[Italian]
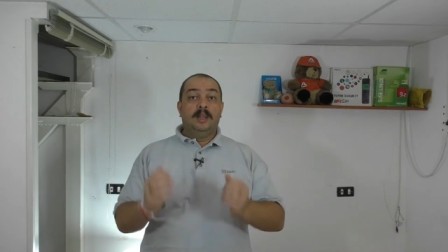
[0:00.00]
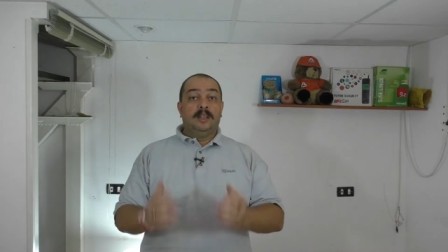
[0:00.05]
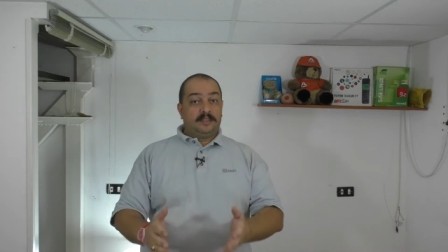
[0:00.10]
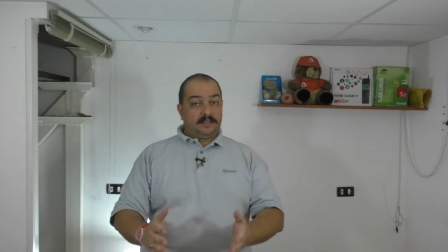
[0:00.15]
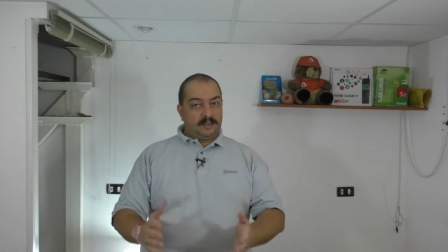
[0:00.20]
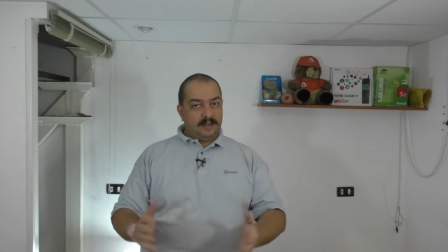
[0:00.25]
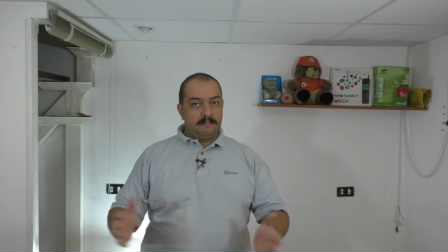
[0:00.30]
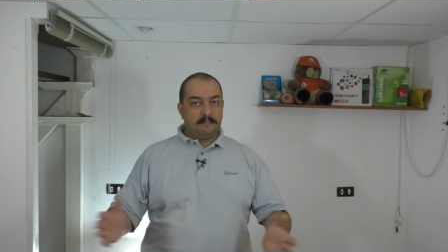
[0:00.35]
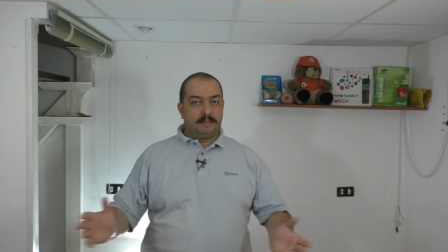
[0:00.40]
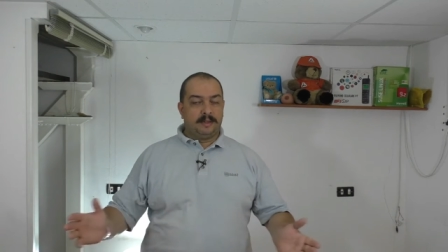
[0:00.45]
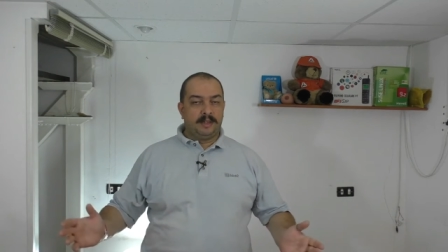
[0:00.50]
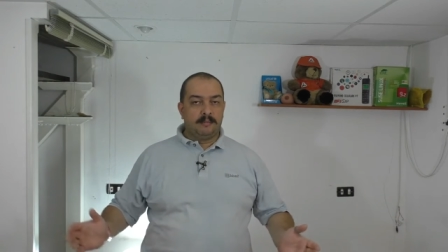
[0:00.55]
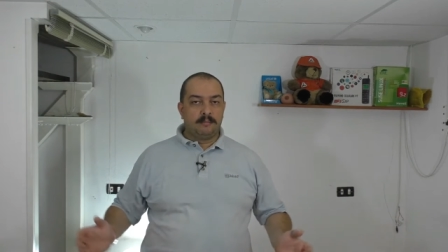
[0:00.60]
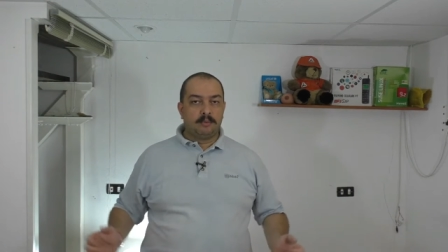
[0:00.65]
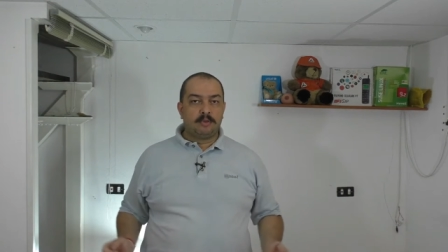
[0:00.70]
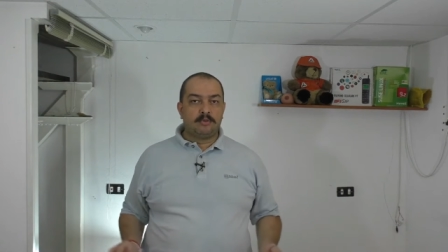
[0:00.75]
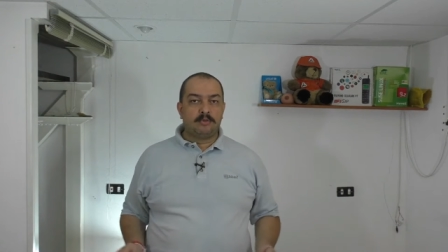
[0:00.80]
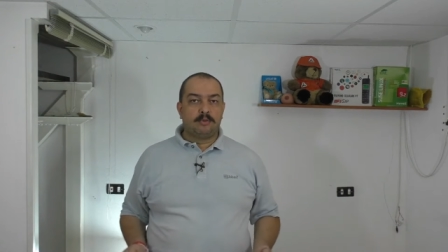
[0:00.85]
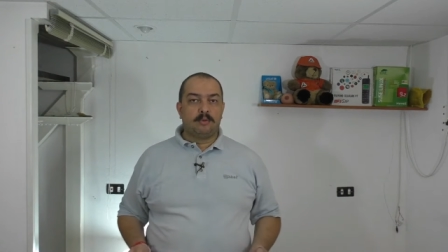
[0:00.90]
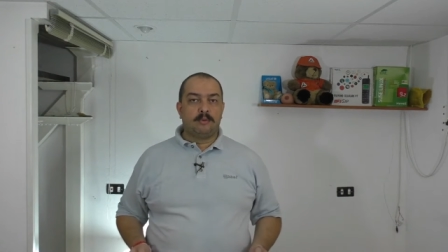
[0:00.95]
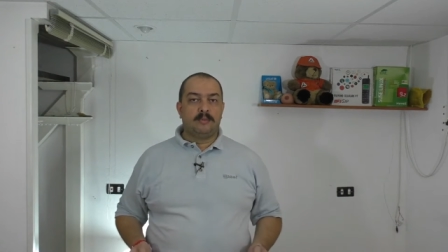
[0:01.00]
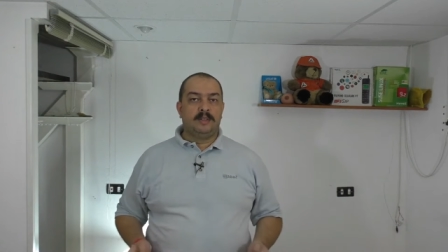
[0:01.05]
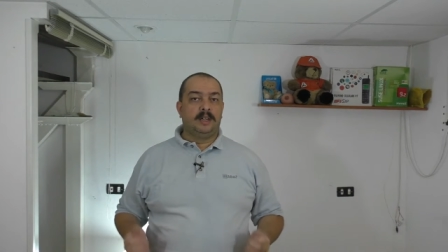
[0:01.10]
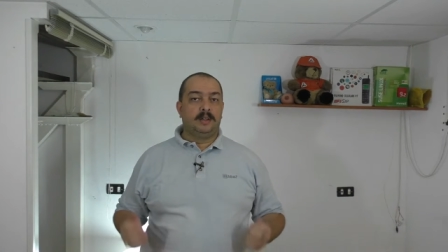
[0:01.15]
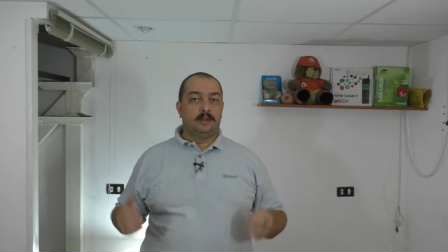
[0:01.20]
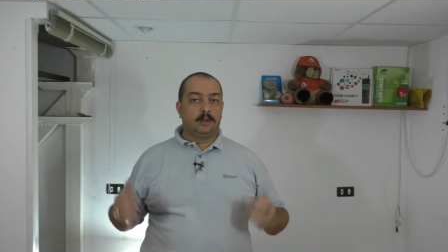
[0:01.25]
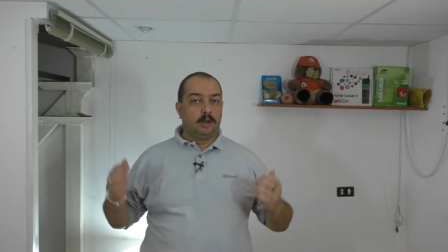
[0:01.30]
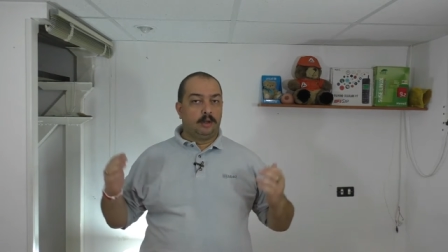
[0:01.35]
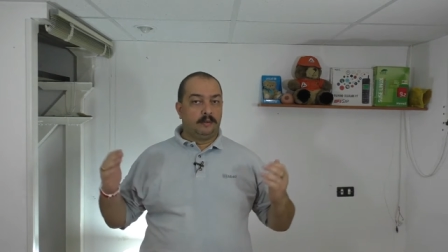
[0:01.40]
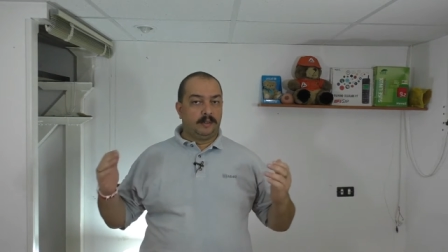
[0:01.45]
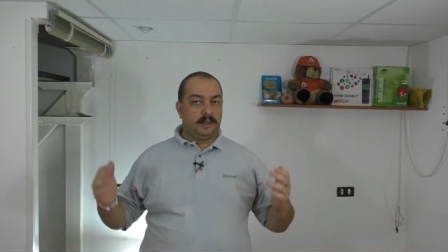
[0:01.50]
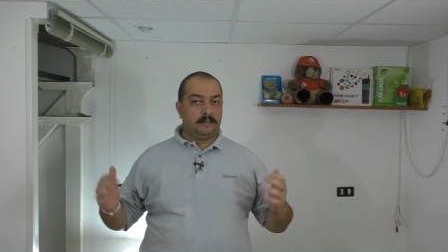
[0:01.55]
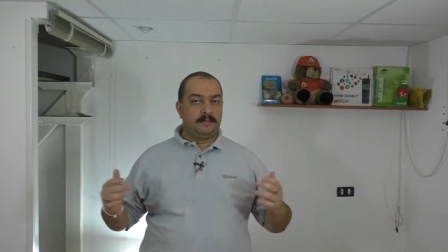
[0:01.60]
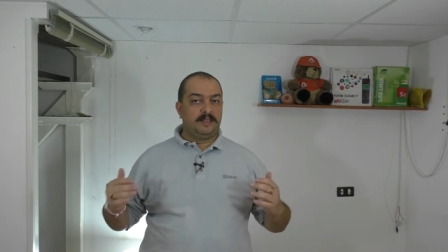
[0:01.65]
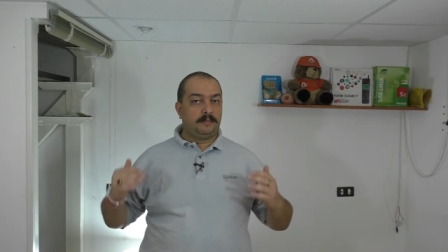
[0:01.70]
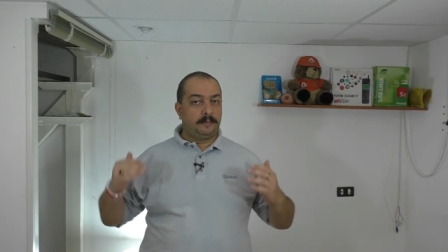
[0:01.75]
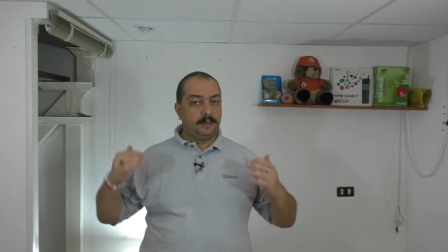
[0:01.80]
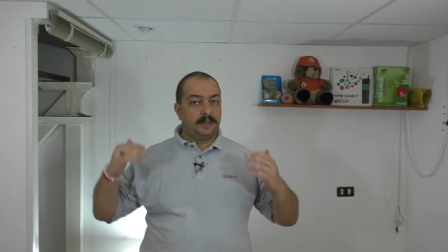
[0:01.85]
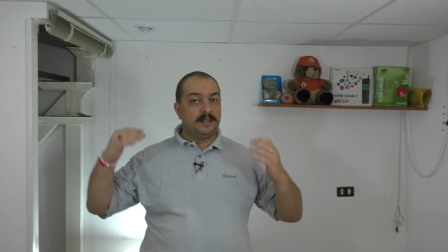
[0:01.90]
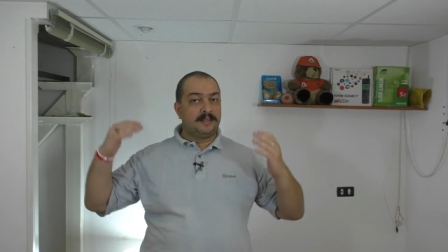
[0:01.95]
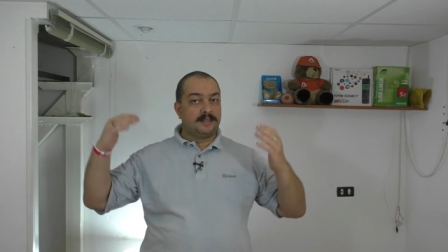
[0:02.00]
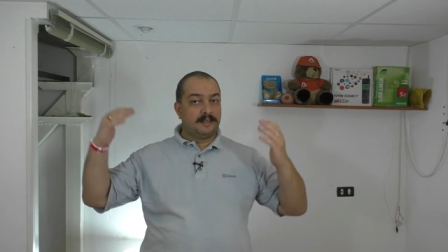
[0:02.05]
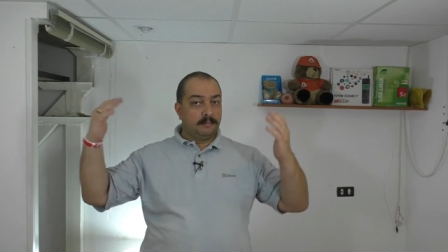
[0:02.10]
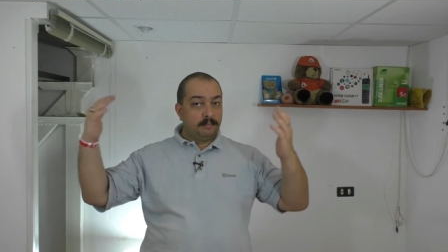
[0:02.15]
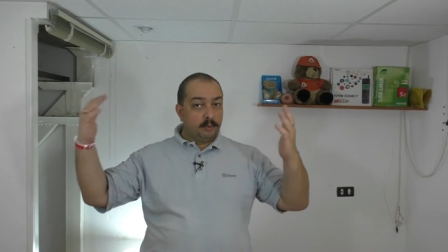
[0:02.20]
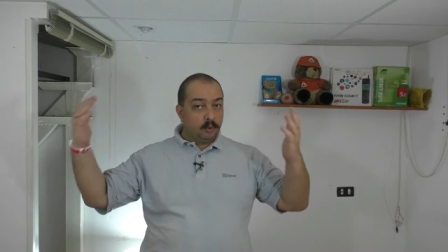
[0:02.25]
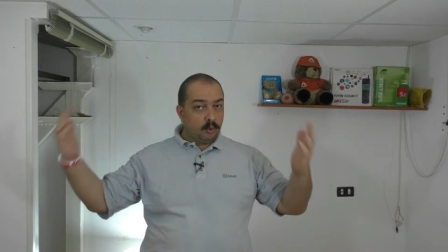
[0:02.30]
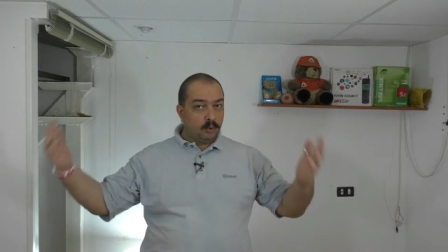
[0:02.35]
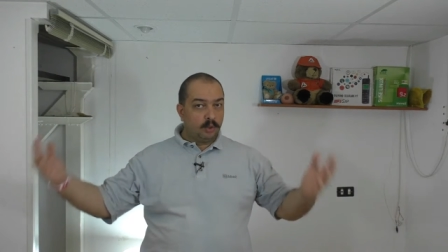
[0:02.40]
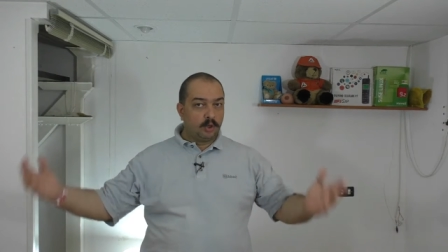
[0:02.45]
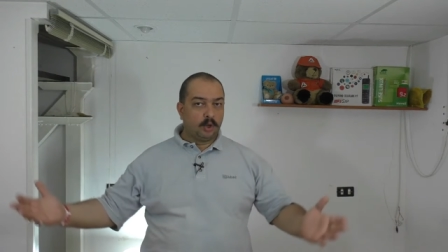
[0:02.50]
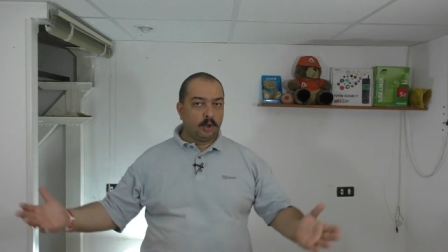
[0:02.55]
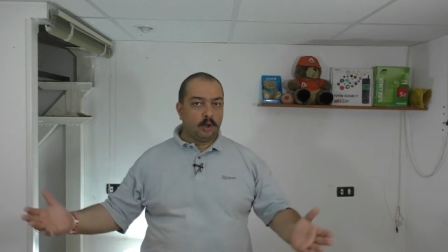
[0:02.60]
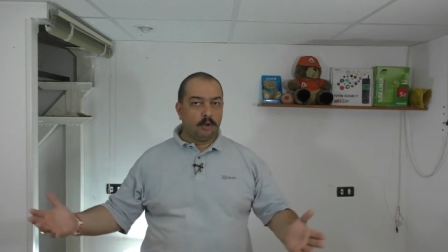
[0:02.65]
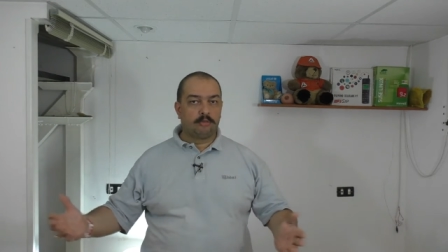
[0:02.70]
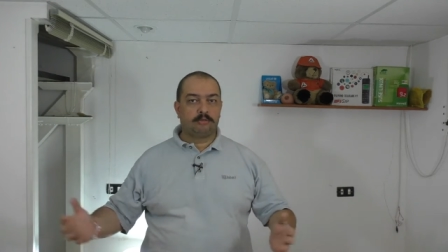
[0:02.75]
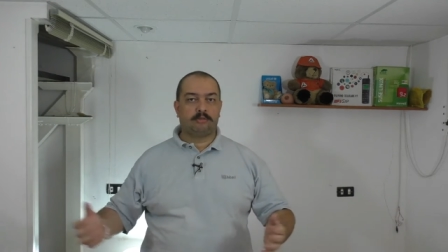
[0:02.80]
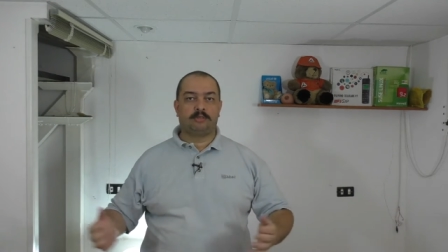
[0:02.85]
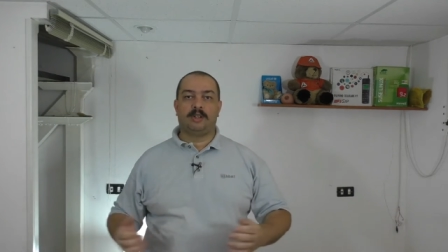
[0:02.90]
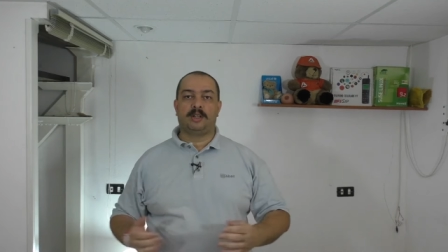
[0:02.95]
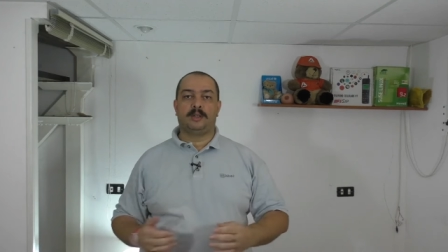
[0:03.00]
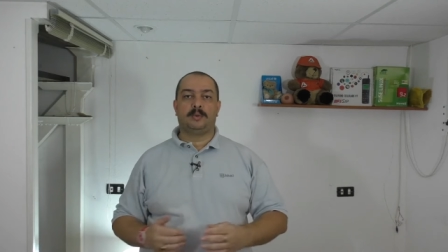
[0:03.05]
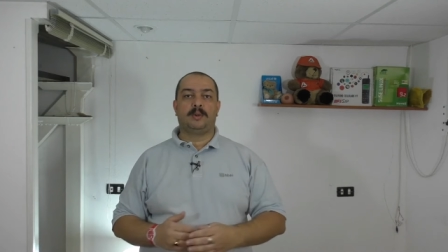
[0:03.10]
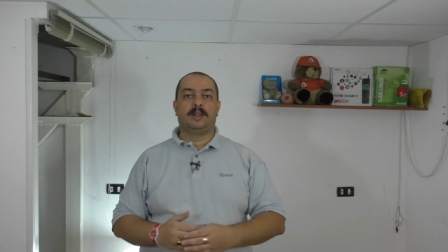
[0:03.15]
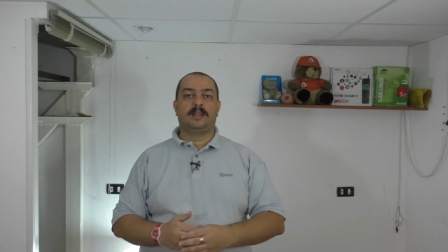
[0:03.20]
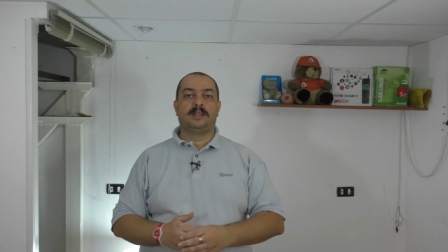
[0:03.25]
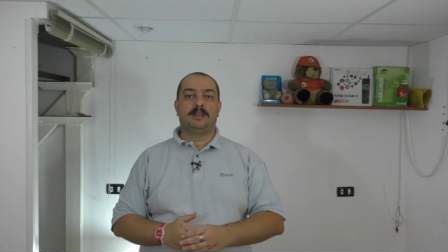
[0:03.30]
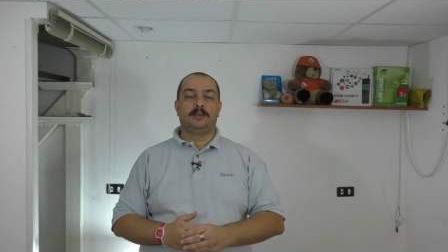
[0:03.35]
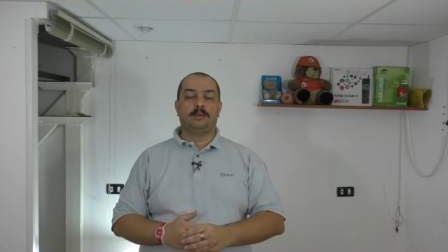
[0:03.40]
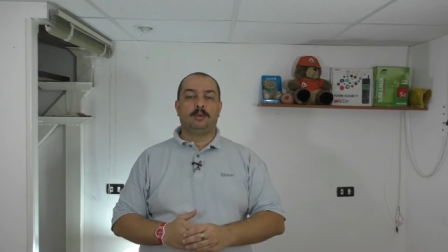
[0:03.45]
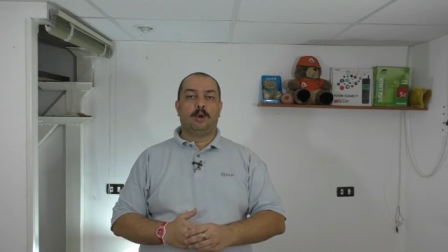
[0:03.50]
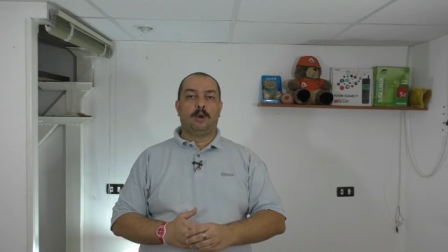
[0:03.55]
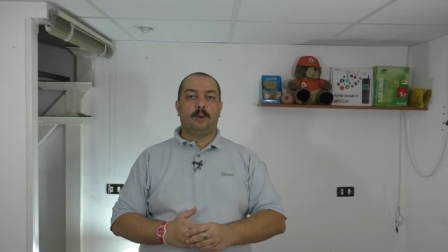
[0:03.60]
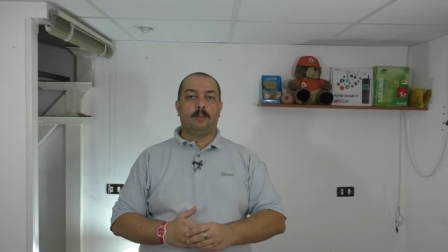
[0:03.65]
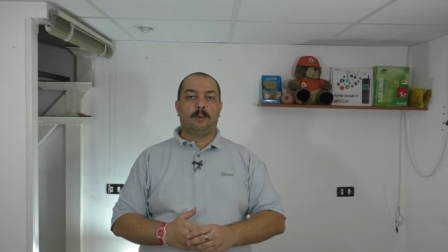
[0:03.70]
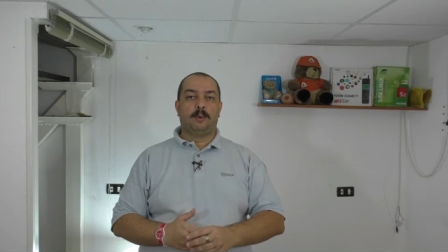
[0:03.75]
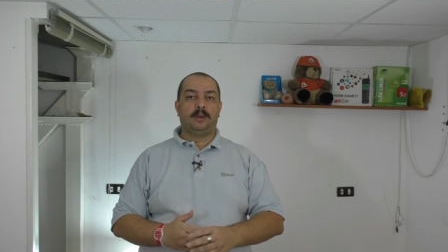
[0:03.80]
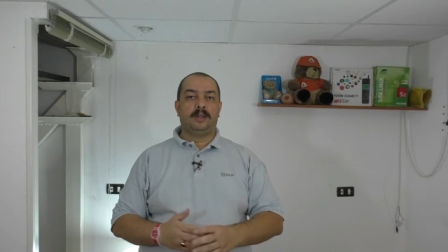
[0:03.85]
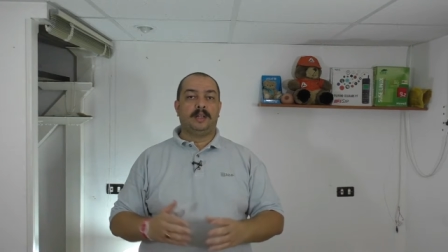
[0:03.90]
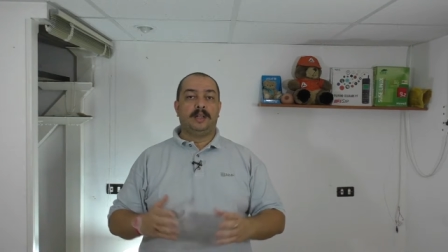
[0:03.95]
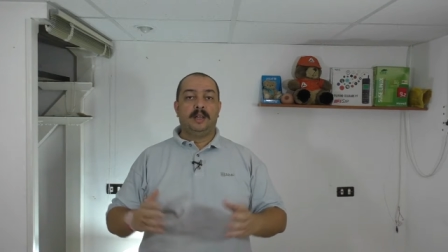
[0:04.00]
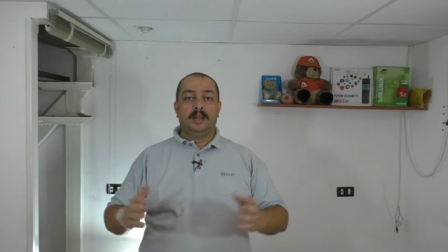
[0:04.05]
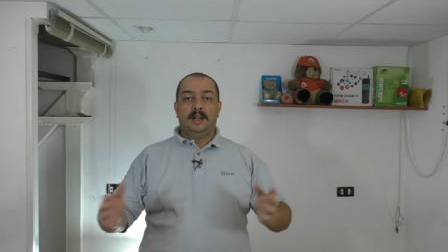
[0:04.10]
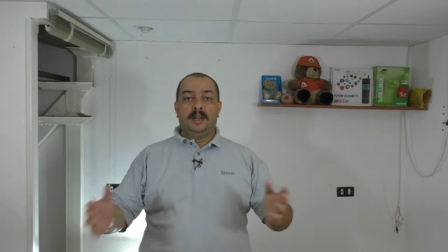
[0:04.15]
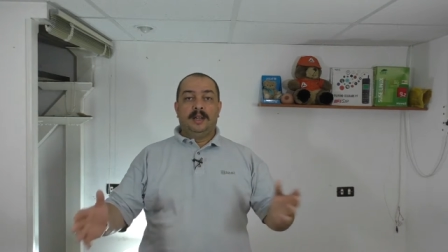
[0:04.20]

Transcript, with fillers: sempre in Abruzzo 2009 la mia esperienza più grossa in una tendopoli,